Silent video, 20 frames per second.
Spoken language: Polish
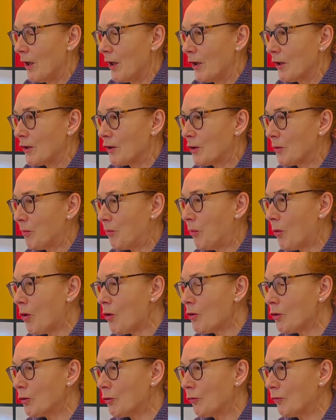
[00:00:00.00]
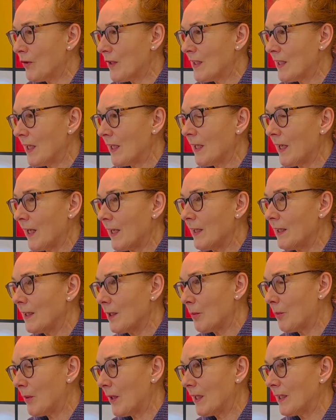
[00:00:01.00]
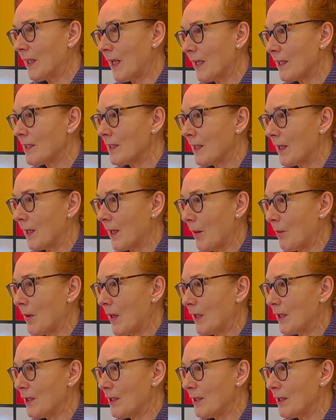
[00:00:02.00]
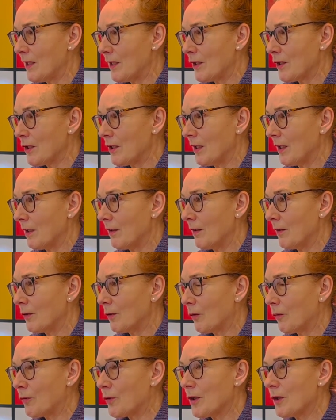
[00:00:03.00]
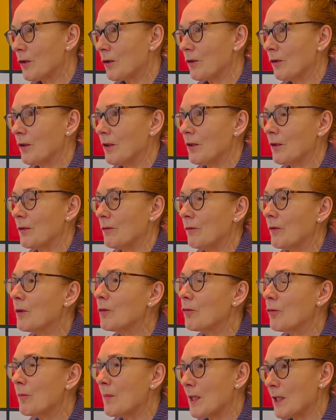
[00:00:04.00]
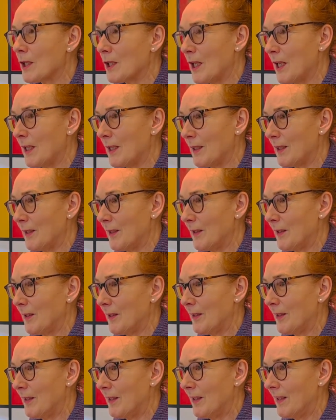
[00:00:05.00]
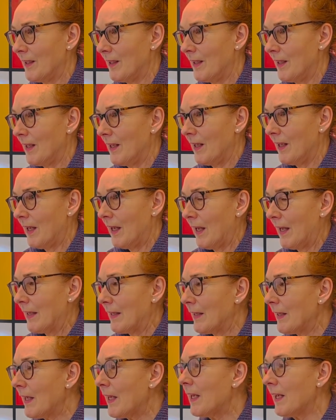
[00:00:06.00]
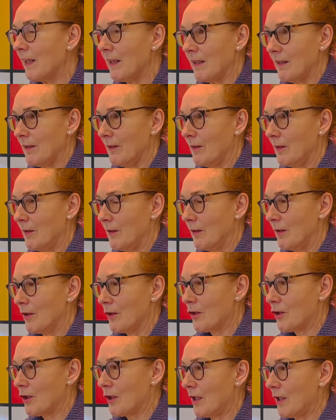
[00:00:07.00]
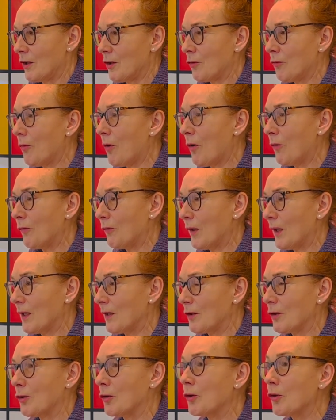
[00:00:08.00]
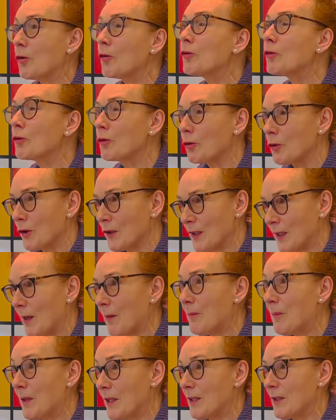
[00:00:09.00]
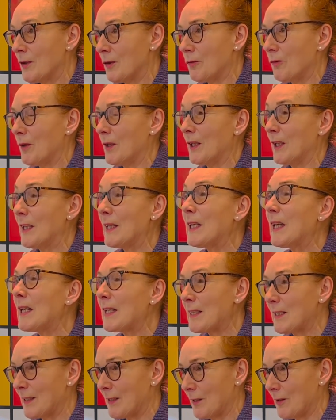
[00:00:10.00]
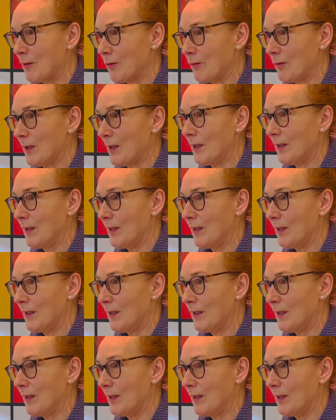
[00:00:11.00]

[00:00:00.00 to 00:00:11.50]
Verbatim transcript: z punktu widzenia interpretacji kabalistycznej to wszystko jest wytłumaczalne. Nie, że człowiek z gruntu chce być zły i jest zły,